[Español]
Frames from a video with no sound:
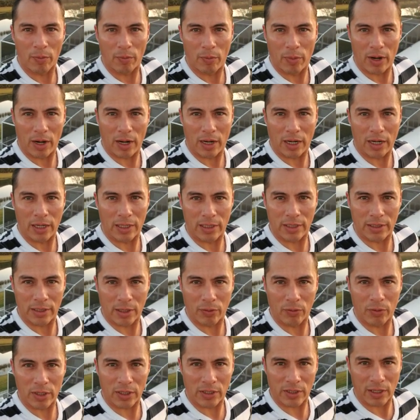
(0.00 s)
para que
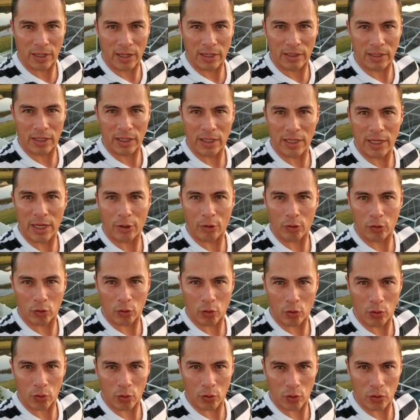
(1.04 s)
sea un excelente día con
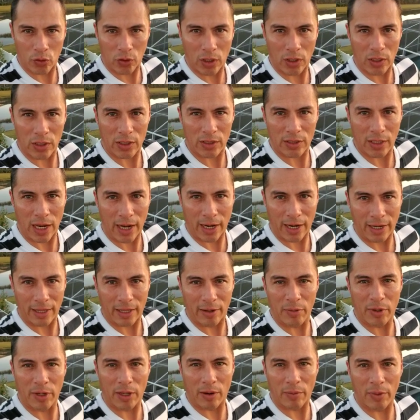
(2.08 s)
todos ustedes
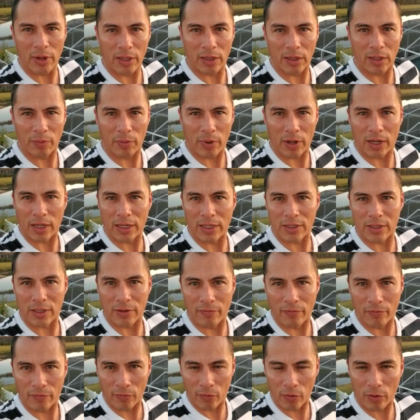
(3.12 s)
académicamente, para que se
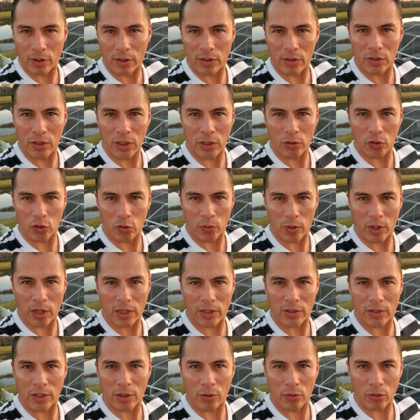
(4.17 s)
enfoquen chicos, para
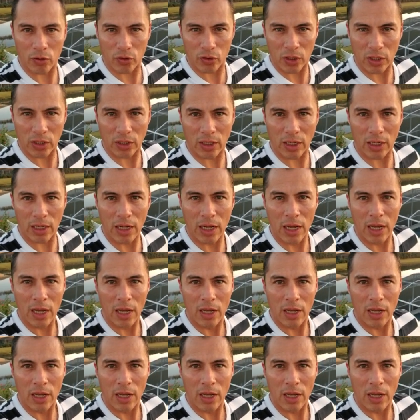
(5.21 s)
que se concentren,